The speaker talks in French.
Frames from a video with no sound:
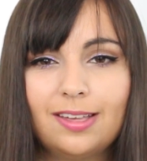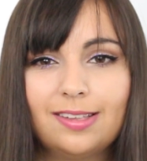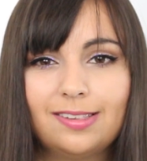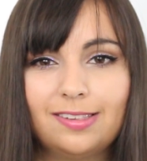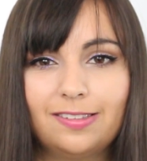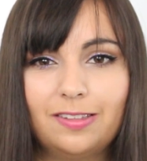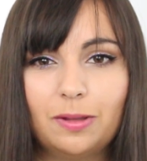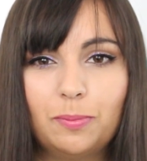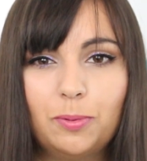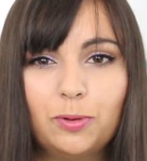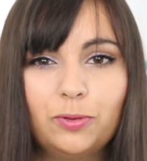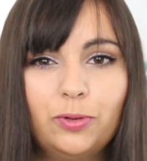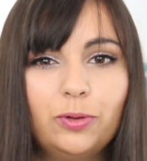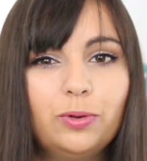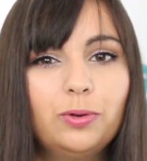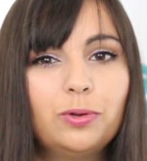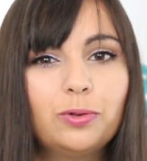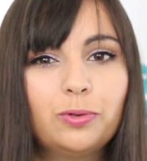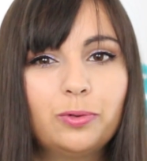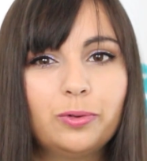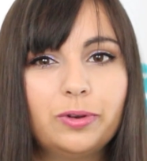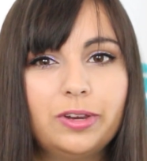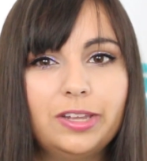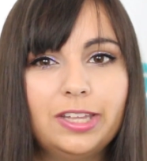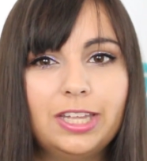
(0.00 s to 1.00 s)
C'est important de
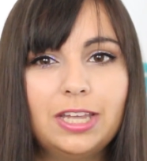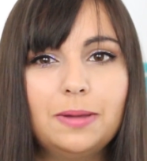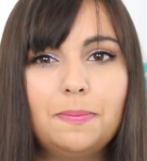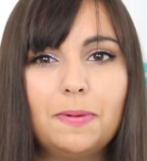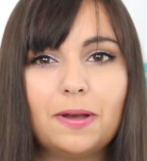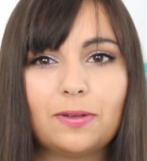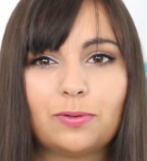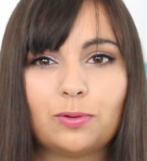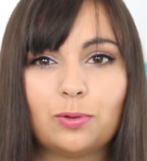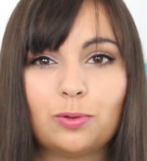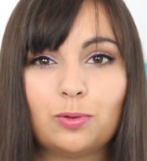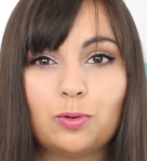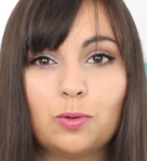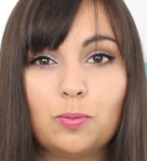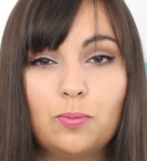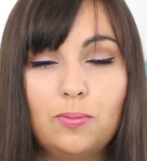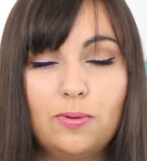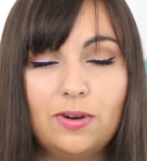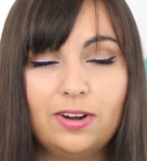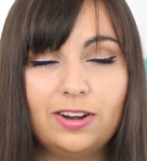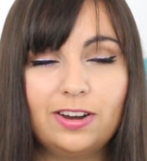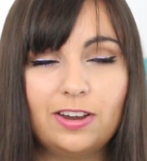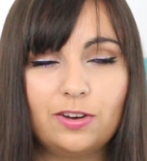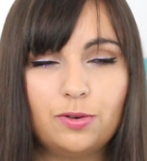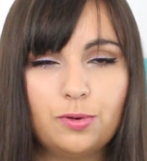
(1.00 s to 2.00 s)
le souligner parce que ce
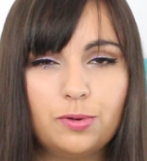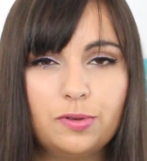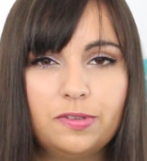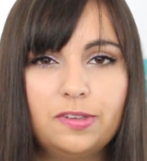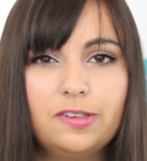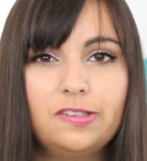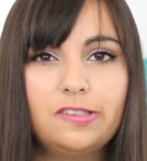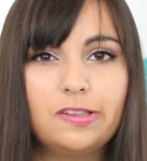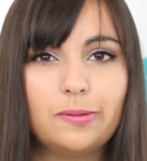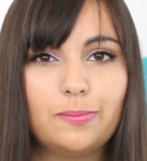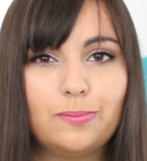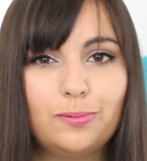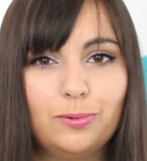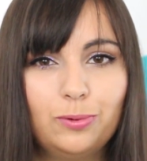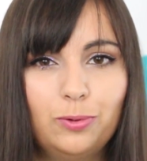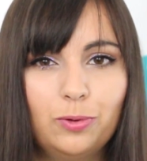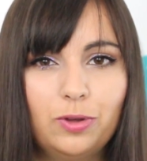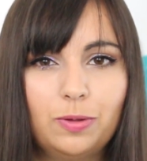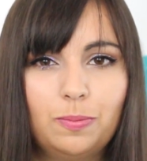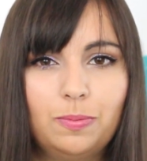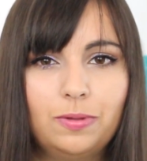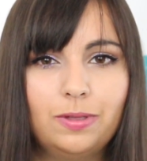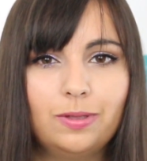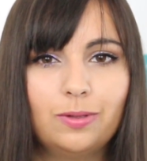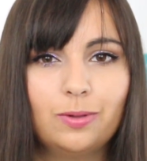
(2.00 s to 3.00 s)
point de la justice est plutôt
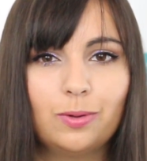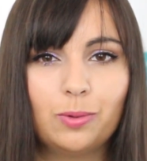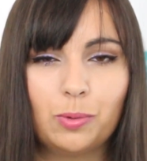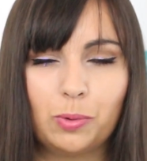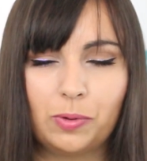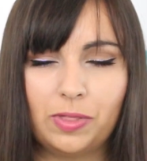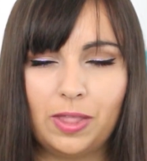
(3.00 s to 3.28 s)
épineux.